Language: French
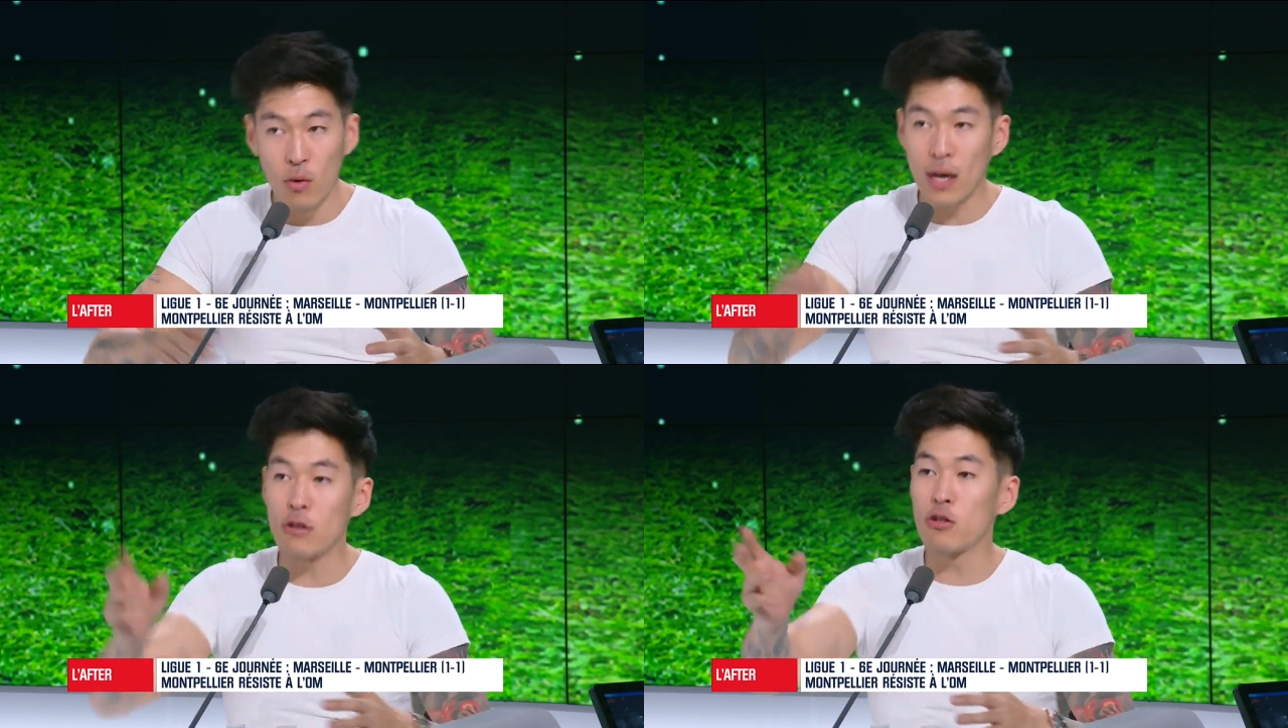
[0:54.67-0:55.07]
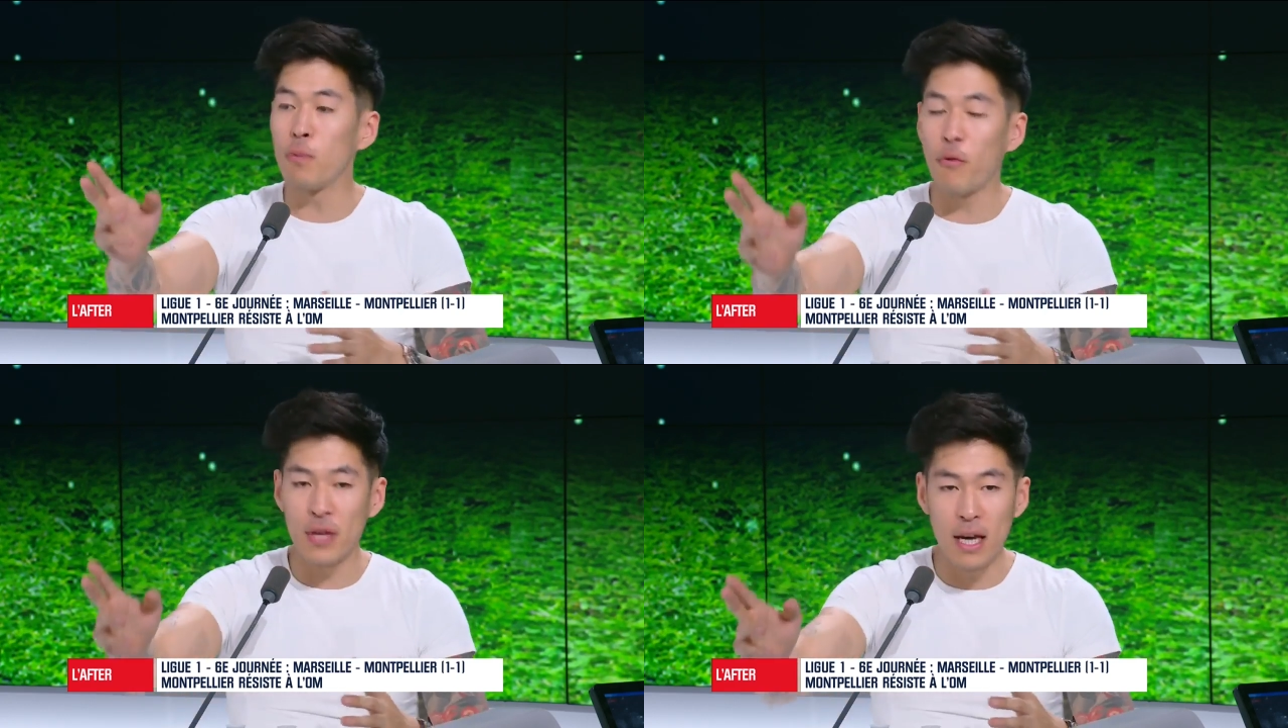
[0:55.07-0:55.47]
Donc attends, pour
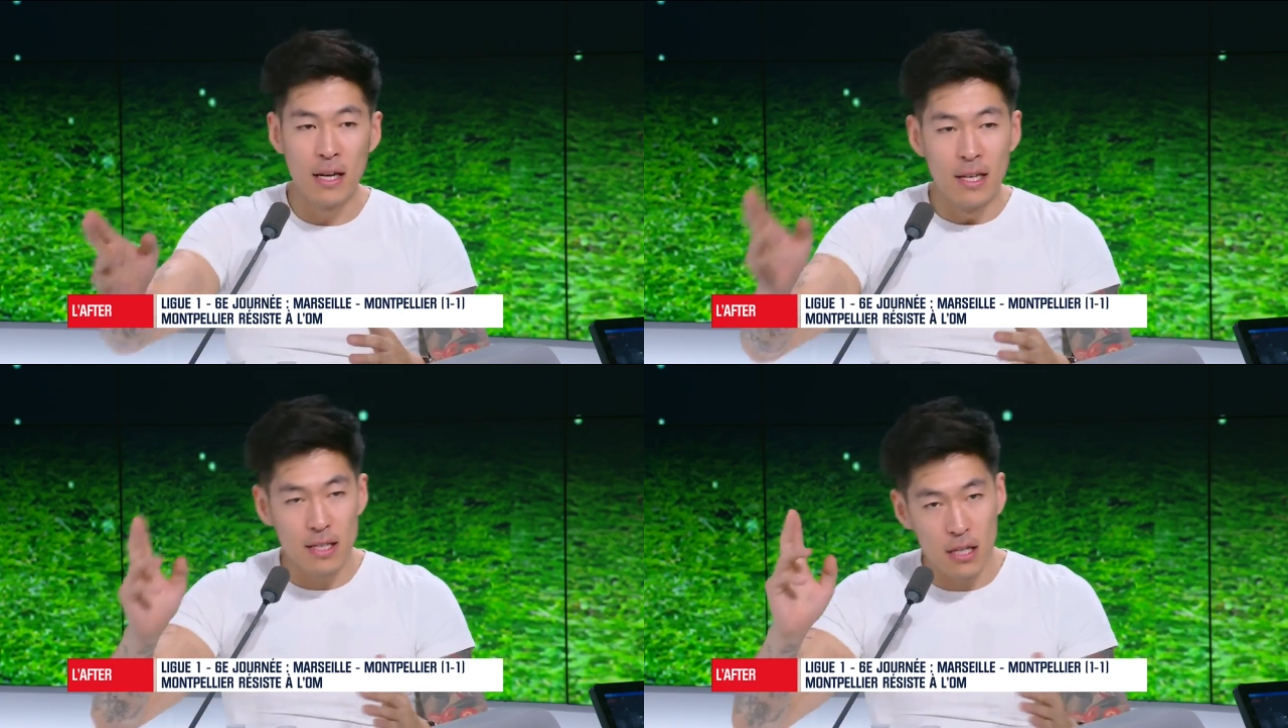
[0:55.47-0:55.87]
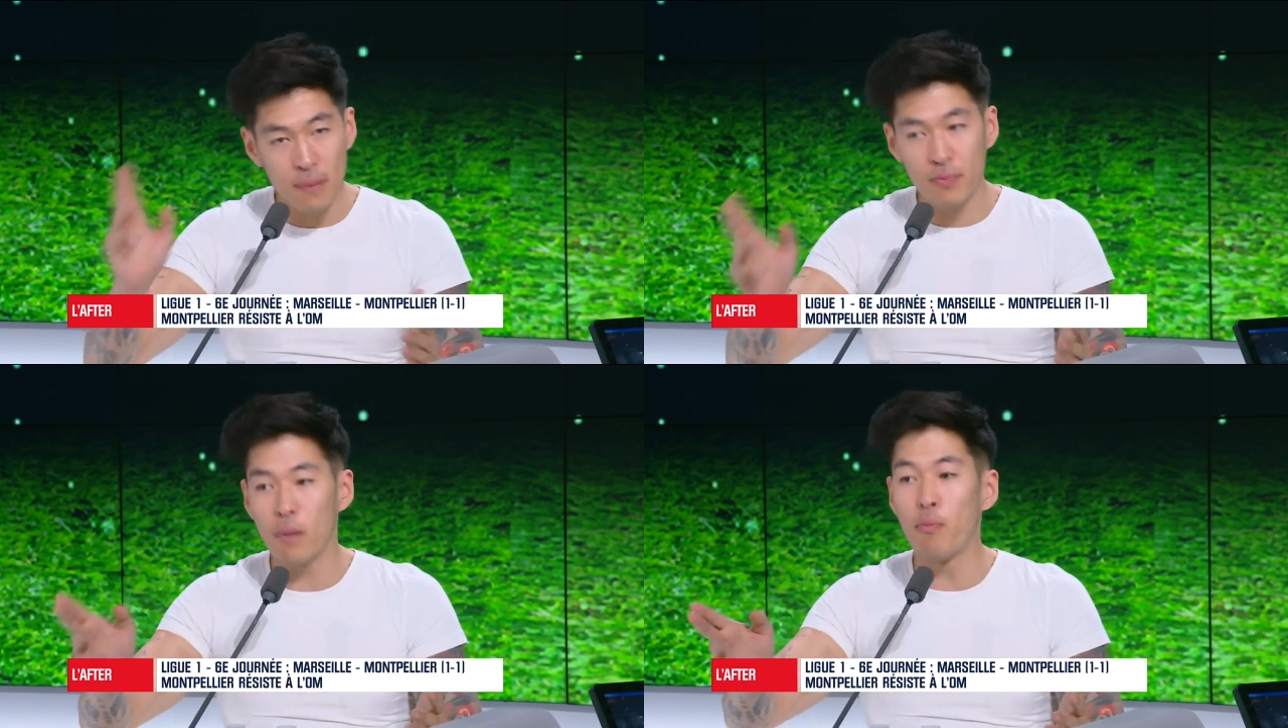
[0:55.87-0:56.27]
Toi veux pour finir,
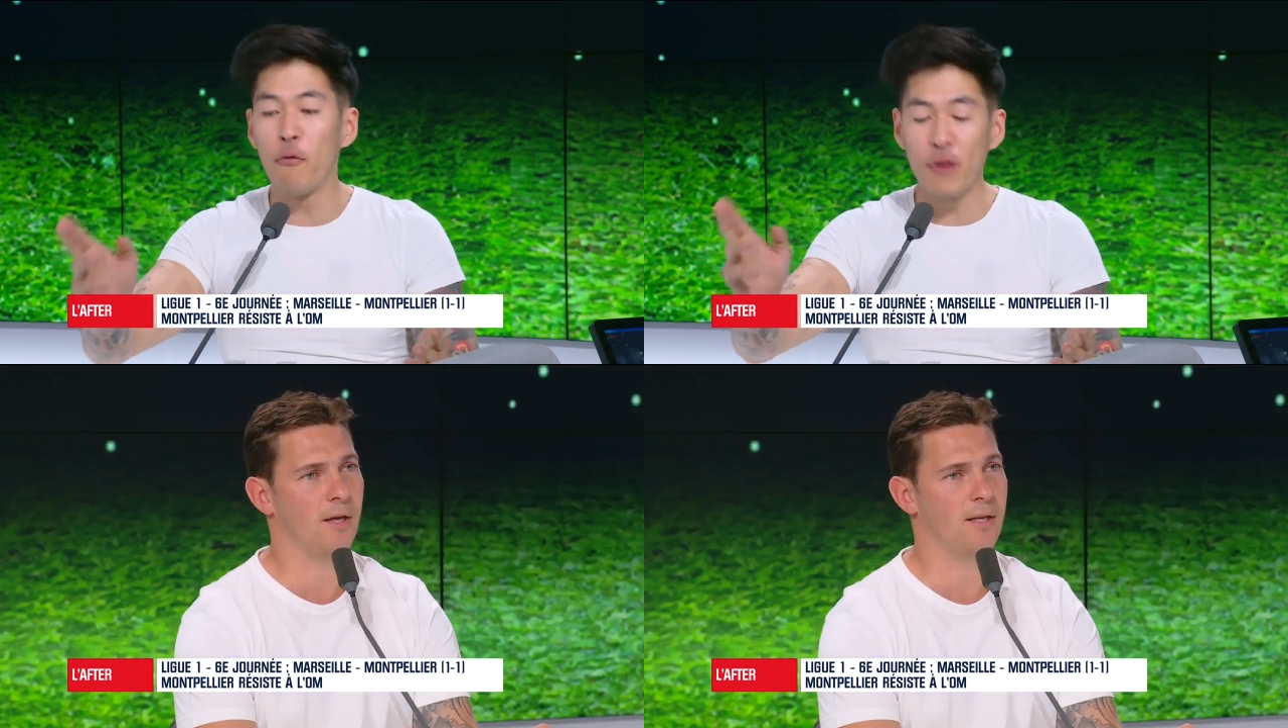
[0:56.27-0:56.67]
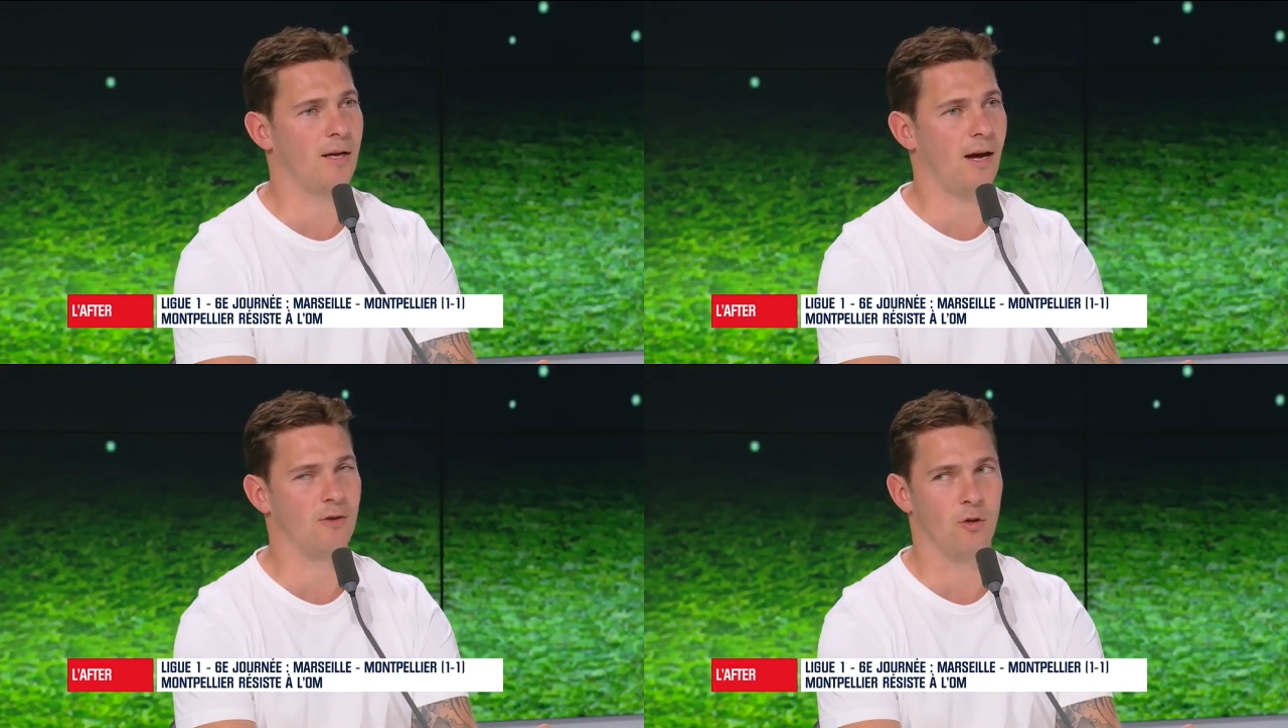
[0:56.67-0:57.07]

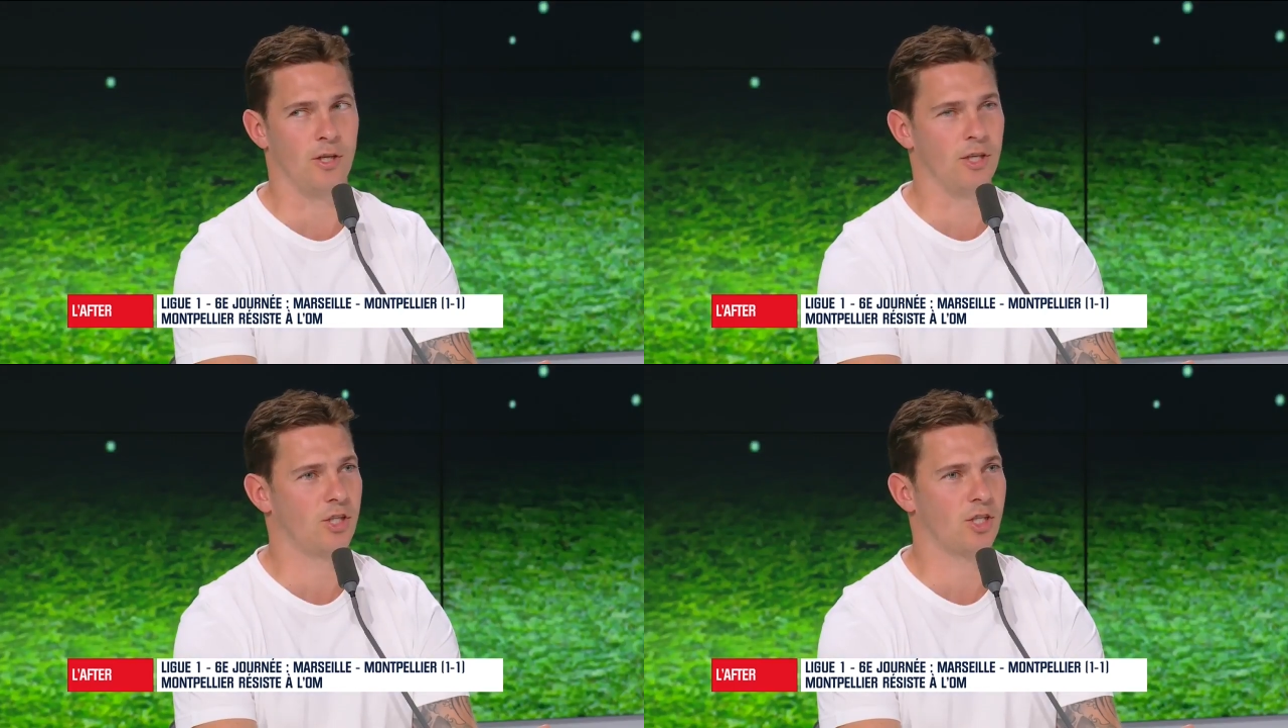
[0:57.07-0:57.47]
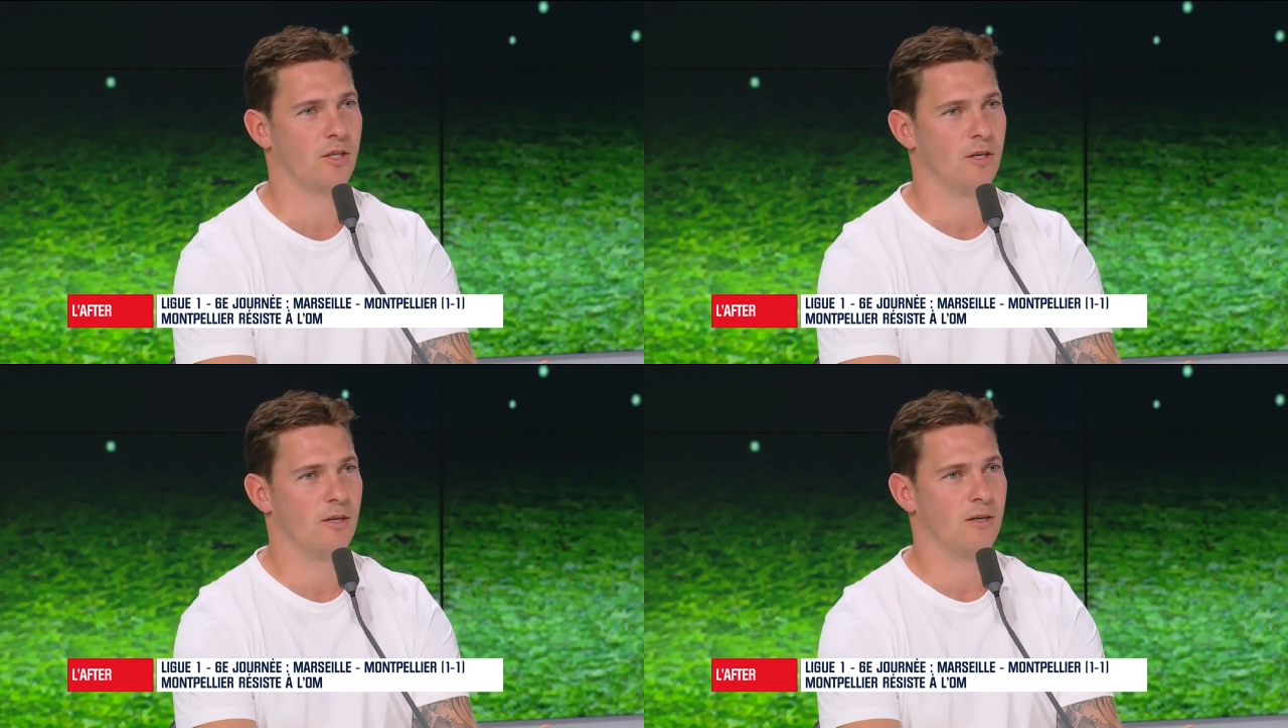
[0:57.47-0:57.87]
attends,
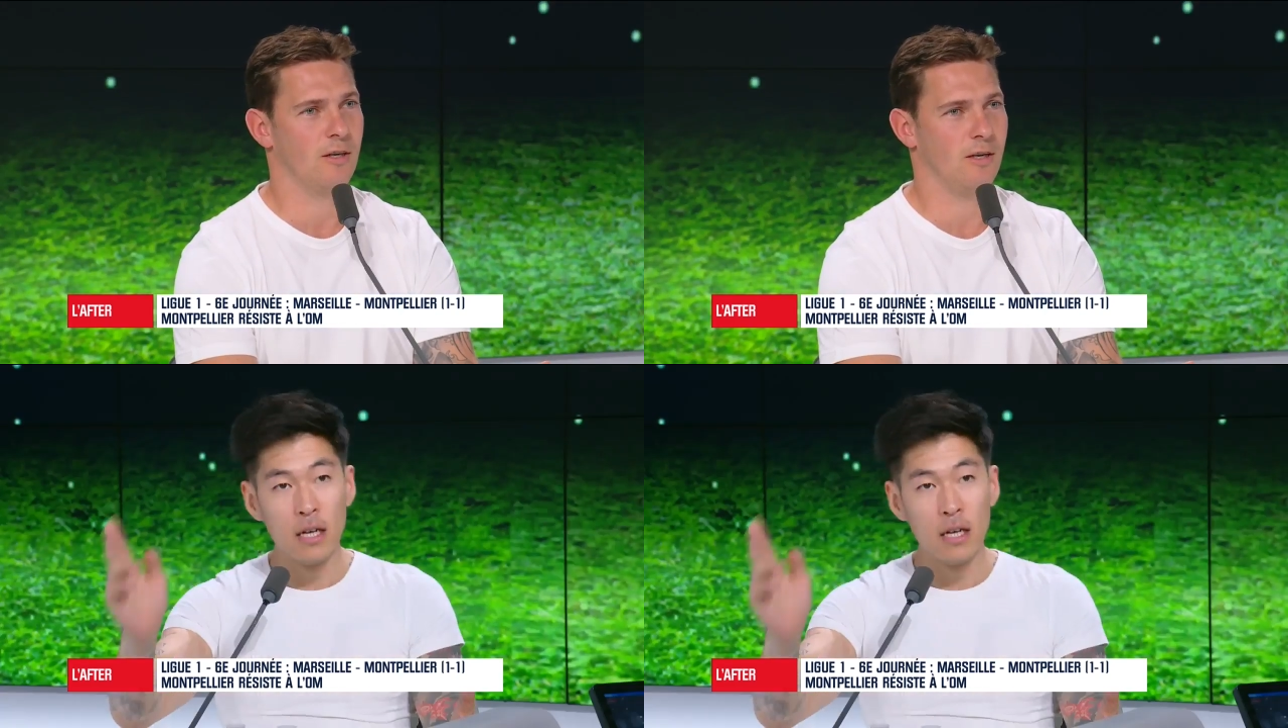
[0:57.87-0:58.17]
pour finir.